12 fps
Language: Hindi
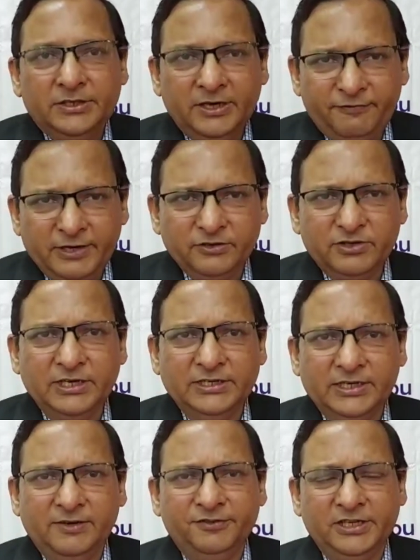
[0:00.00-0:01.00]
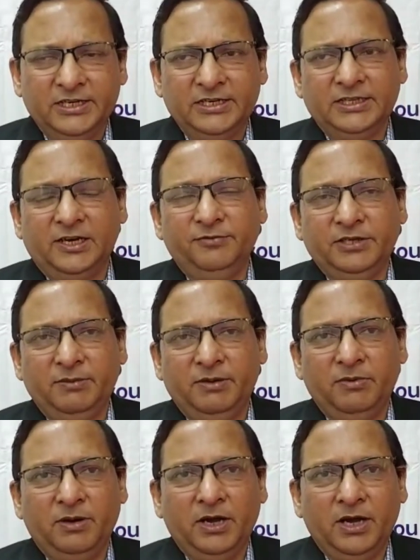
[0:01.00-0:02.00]
चीफ एजुकेशन अफसर की तरफ से
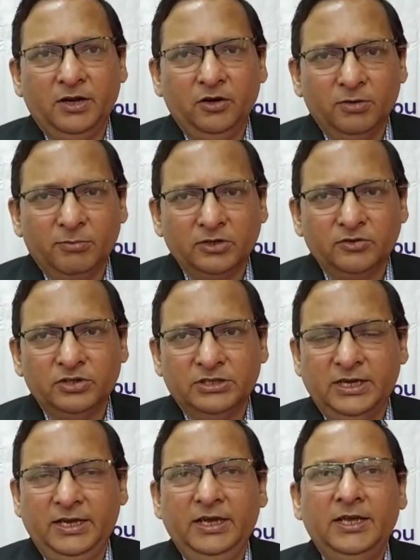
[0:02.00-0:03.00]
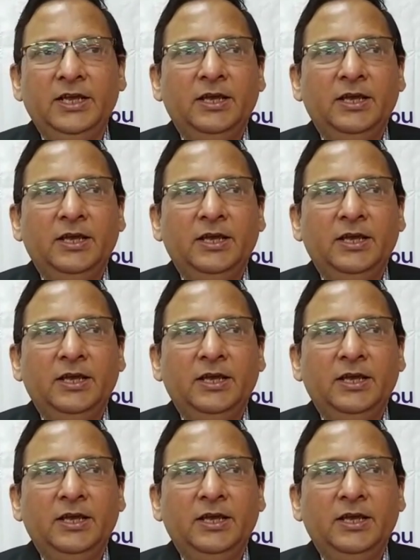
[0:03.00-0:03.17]
भी लोग मौजूद थे